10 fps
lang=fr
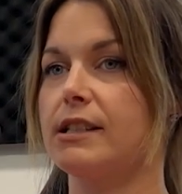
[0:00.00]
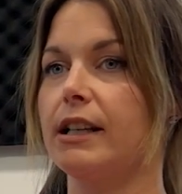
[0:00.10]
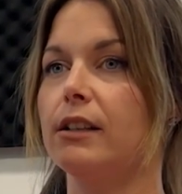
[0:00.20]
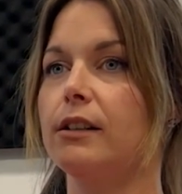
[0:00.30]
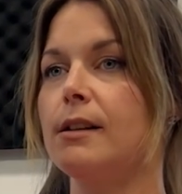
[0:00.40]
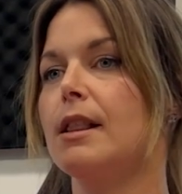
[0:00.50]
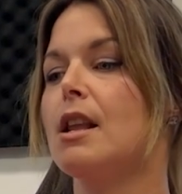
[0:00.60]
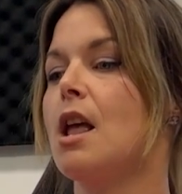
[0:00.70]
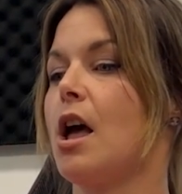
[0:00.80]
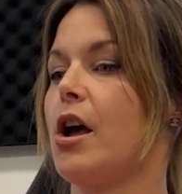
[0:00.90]
dire. Là.
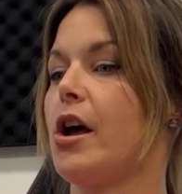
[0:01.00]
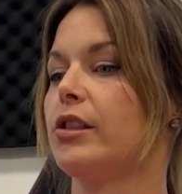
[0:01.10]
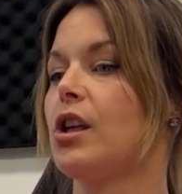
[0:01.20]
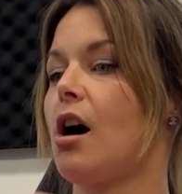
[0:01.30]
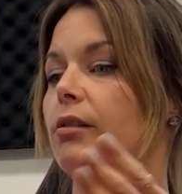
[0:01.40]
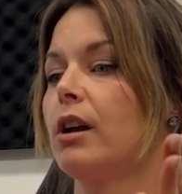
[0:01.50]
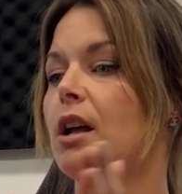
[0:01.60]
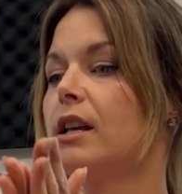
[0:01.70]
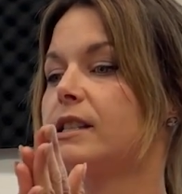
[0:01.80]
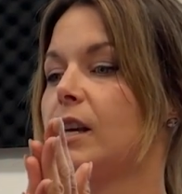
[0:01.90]
Euh, donc,
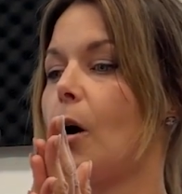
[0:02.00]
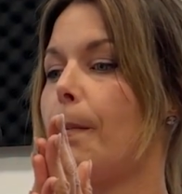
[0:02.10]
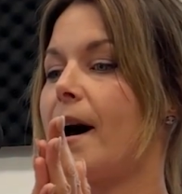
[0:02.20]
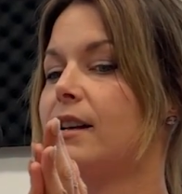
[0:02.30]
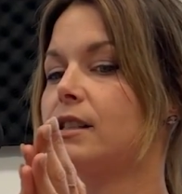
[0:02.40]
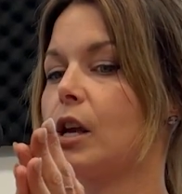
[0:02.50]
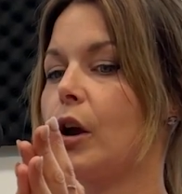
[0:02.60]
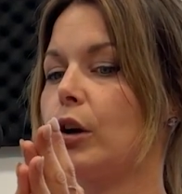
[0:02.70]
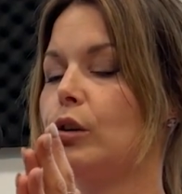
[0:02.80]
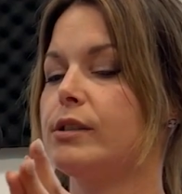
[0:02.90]
si on pense
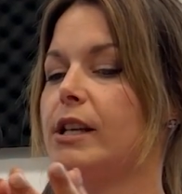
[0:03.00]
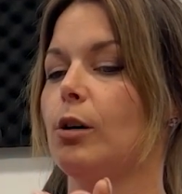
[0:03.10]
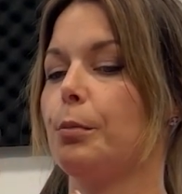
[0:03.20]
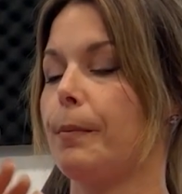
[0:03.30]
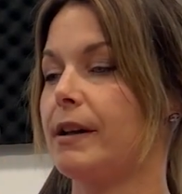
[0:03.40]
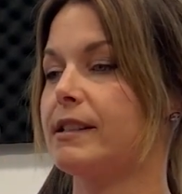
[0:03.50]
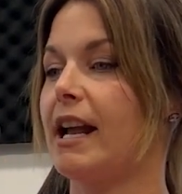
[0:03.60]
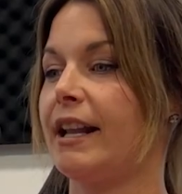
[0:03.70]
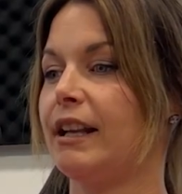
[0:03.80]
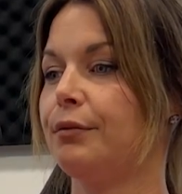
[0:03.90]
euh, glucides, on peut penser
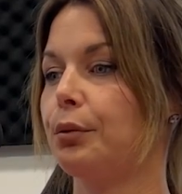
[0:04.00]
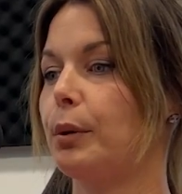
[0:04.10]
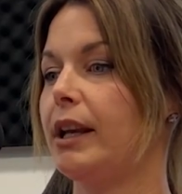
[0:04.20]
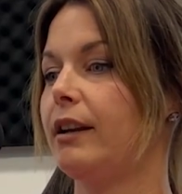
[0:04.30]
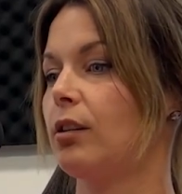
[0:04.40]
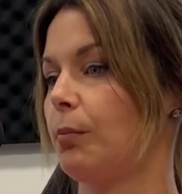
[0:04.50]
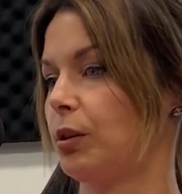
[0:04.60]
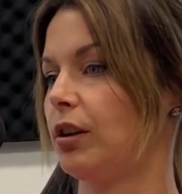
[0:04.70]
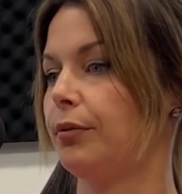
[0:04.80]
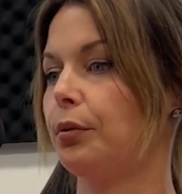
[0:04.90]
à des fruits,
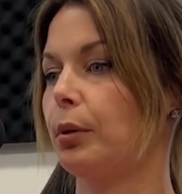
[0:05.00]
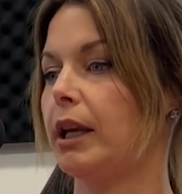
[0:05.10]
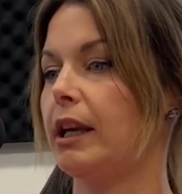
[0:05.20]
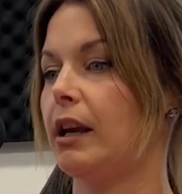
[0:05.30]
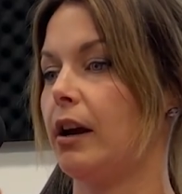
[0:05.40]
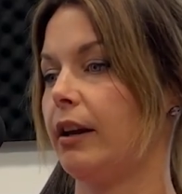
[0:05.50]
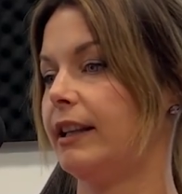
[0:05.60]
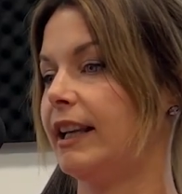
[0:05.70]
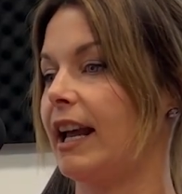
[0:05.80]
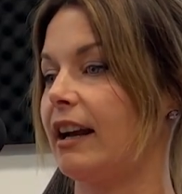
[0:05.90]
compote de fruits, euh,
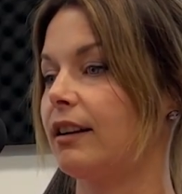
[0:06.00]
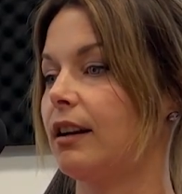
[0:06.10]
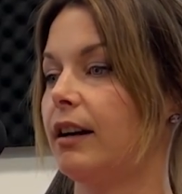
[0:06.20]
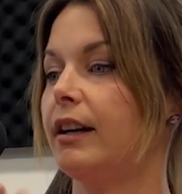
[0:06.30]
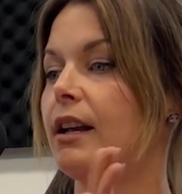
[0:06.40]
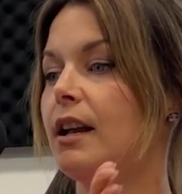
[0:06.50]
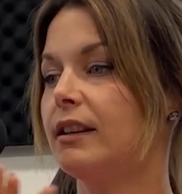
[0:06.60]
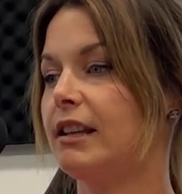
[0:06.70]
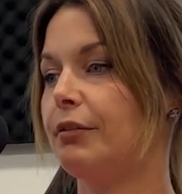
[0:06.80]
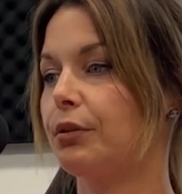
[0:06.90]
des craquelins,
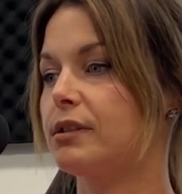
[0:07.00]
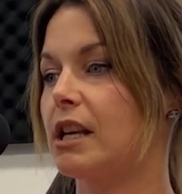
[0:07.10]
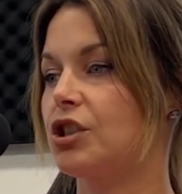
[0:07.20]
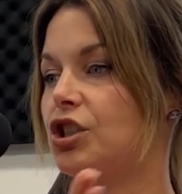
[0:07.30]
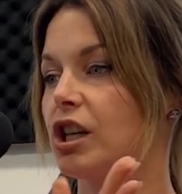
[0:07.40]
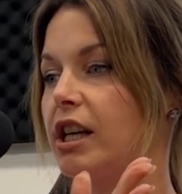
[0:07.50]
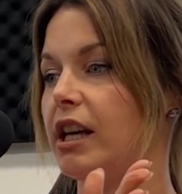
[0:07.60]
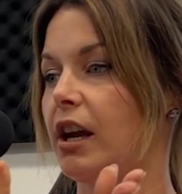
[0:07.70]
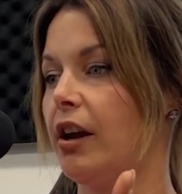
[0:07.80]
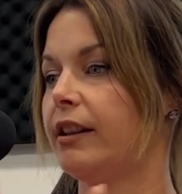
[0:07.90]
des fruits
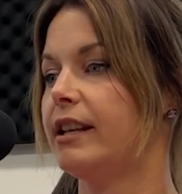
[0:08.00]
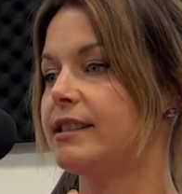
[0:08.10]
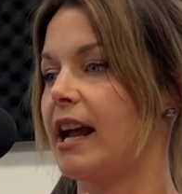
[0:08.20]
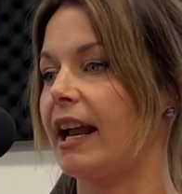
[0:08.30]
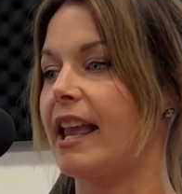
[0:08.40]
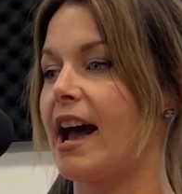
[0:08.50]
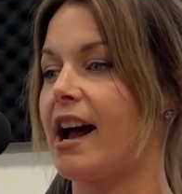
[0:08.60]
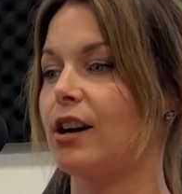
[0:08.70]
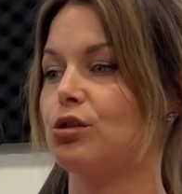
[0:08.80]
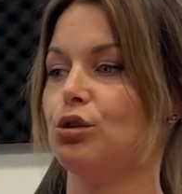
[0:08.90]
séchés, des
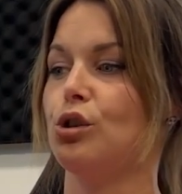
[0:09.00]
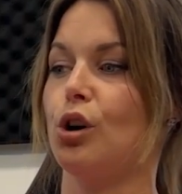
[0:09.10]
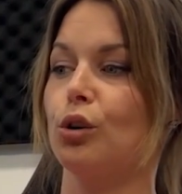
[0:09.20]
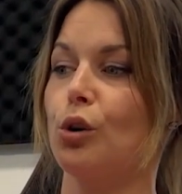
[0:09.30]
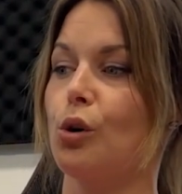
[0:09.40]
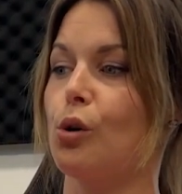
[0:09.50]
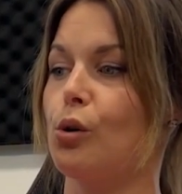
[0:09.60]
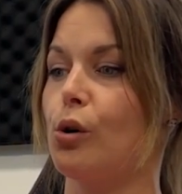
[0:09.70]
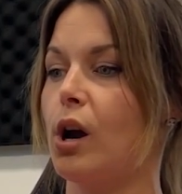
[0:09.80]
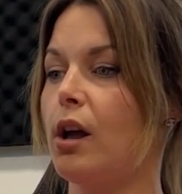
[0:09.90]
céréales, du
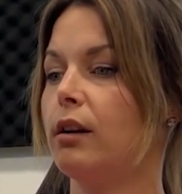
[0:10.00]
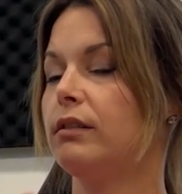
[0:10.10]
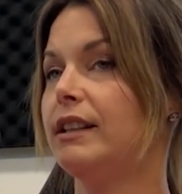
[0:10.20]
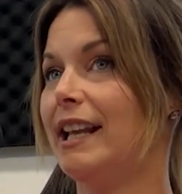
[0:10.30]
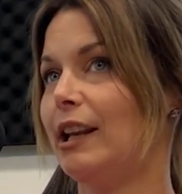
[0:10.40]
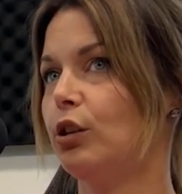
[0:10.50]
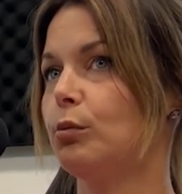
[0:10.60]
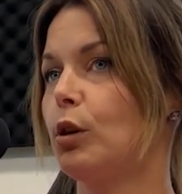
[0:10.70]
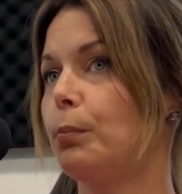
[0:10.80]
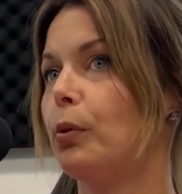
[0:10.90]
yogourt, des
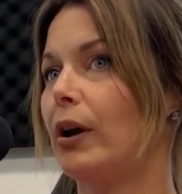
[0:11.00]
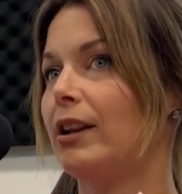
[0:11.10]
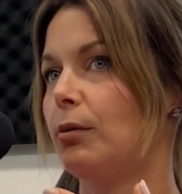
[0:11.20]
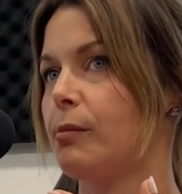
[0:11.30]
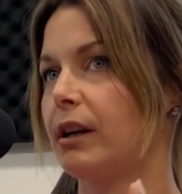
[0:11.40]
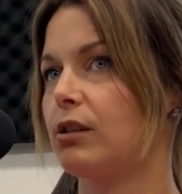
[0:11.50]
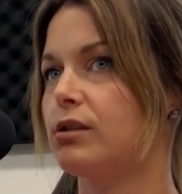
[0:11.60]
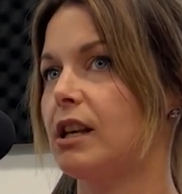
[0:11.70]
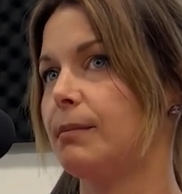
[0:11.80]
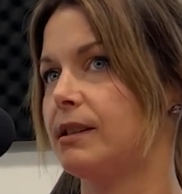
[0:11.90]
légumes, il n'y a pas énormément de
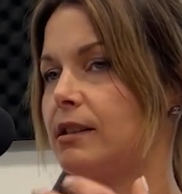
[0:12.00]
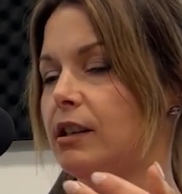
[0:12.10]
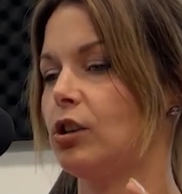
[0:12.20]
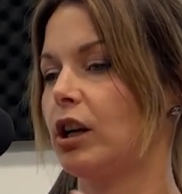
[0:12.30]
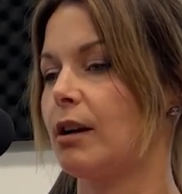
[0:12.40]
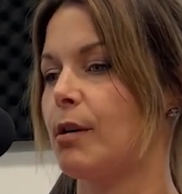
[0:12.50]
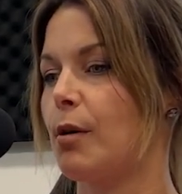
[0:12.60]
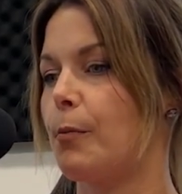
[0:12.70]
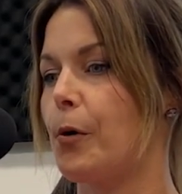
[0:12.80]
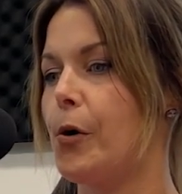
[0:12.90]
glucides, mais il y en a quand même
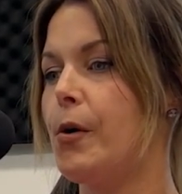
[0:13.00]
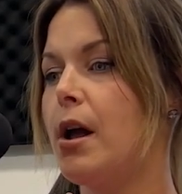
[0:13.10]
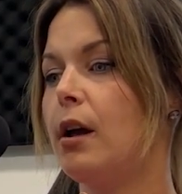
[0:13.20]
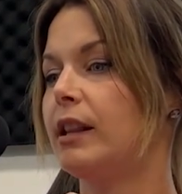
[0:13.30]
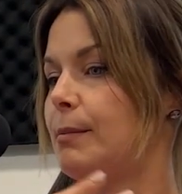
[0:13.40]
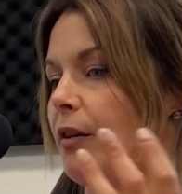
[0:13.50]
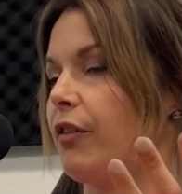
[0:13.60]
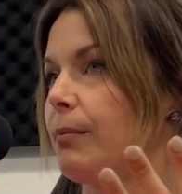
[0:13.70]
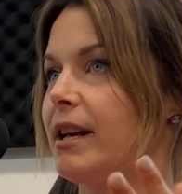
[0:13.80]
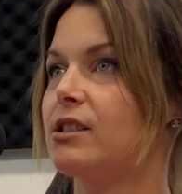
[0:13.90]
un peu. Des
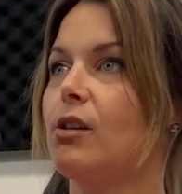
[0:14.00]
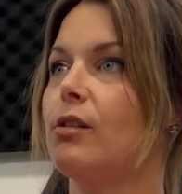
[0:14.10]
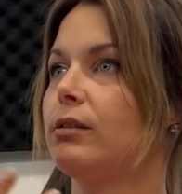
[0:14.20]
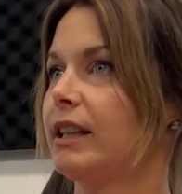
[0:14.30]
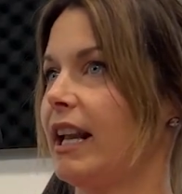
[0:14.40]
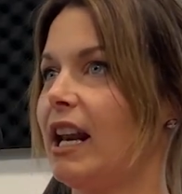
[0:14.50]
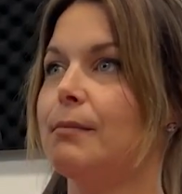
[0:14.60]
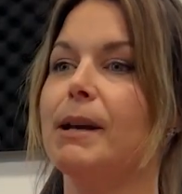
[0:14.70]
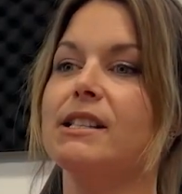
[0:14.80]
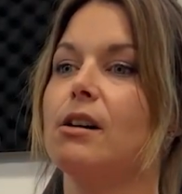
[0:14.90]
muffins de maison, des galettes
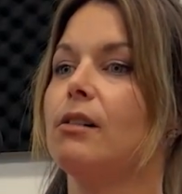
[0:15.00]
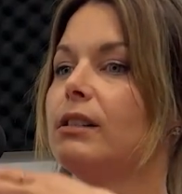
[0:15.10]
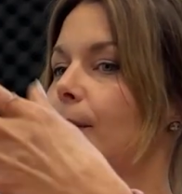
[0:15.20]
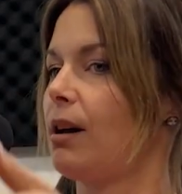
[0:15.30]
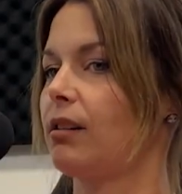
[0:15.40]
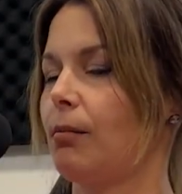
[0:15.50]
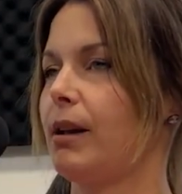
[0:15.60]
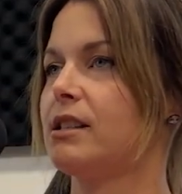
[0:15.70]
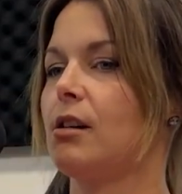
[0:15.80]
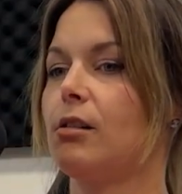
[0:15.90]
de maison, des bartons de
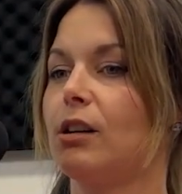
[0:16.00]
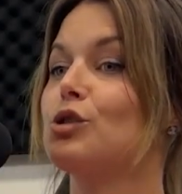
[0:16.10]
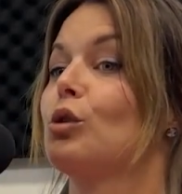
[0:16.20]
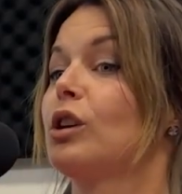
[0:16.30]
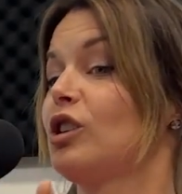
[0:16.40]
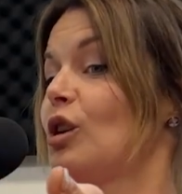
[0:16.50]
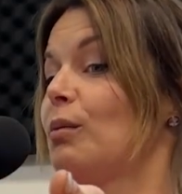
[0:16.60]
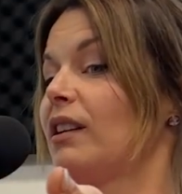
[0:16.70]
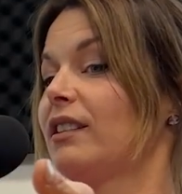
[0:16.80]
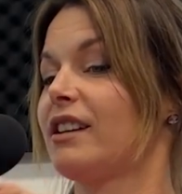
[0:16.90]
maison. En tout cas, il y en a
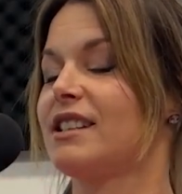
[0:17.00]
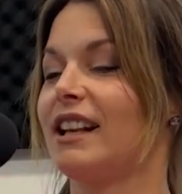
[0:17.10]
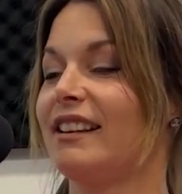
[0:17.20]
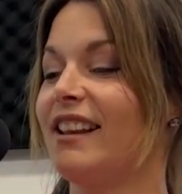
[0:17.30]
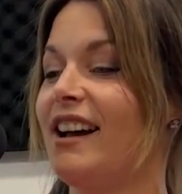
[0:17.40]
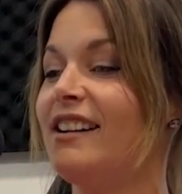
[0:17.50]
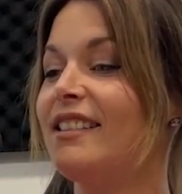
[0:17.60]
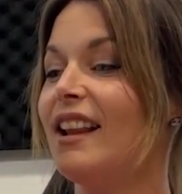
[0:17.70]
plein de recettes là-dedans.